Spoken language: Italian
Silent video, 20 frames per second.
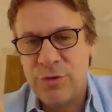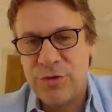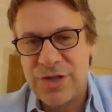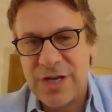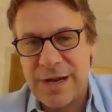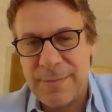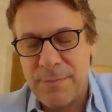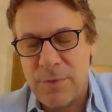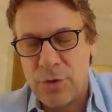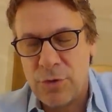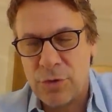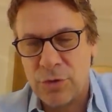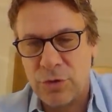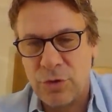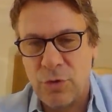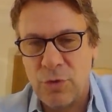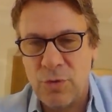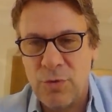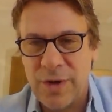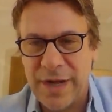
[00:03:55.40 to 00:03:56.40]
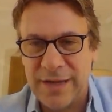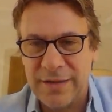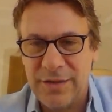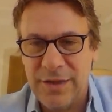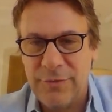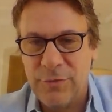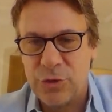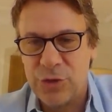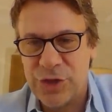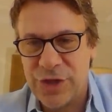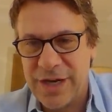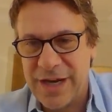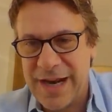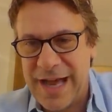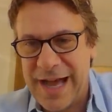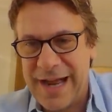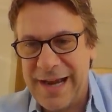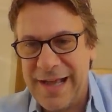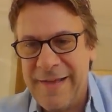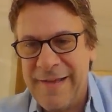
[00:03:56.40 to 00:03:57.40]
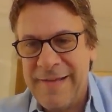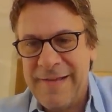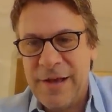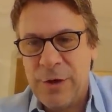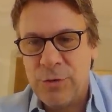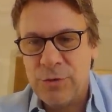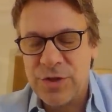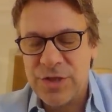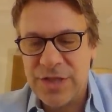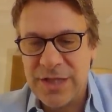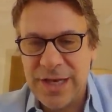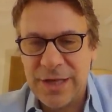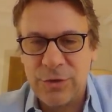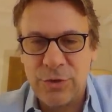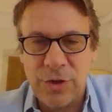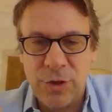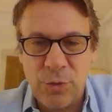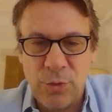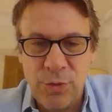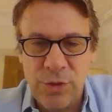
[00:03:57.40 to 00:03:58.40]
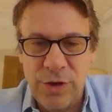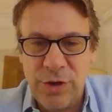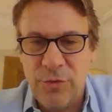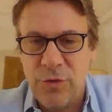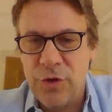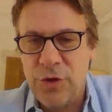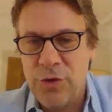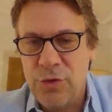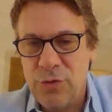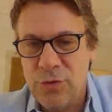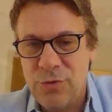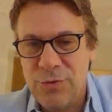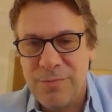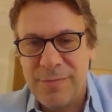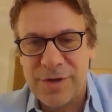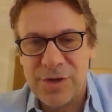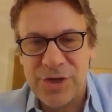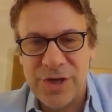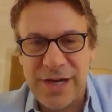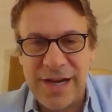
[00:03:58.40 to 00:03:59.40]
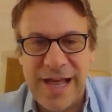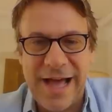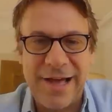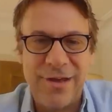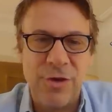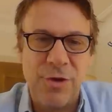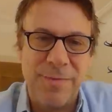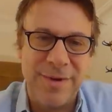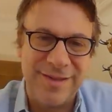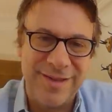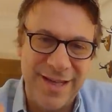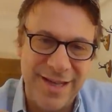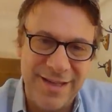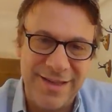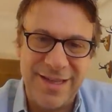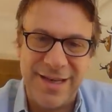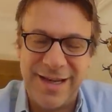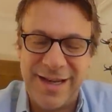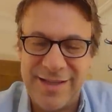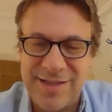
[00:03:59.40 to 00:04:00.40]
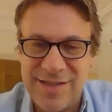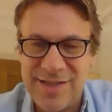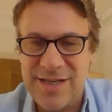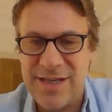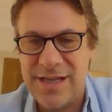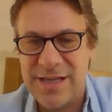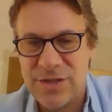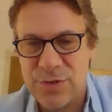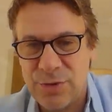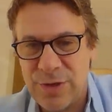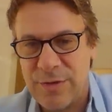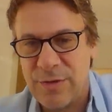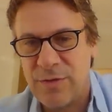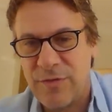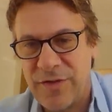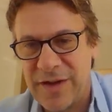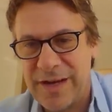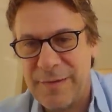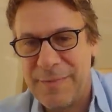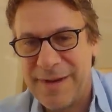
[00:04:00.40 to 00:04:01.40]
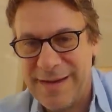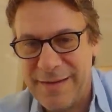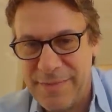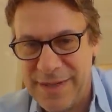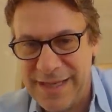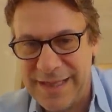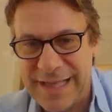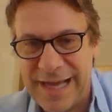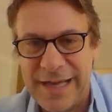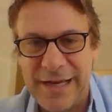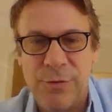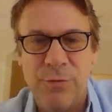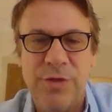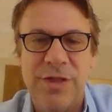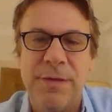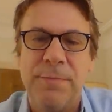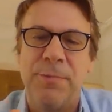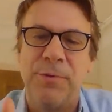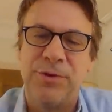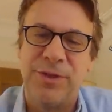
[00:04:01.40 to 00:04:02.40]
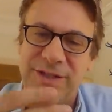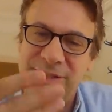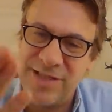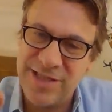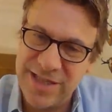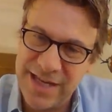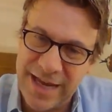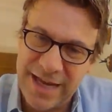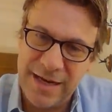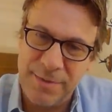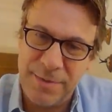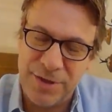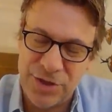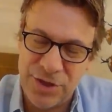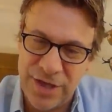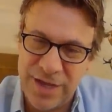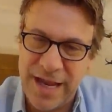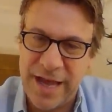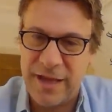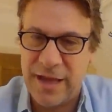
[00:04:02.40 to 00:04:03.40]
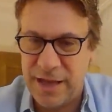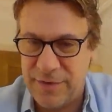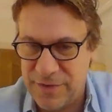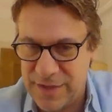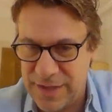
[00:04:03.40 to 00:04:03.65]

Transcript: non sarà morto un cattivo generale considerato da alcuni di voi non un macellaio, ma 30 ragazzini che studiavano a fare i militari, quindi potenziali macellai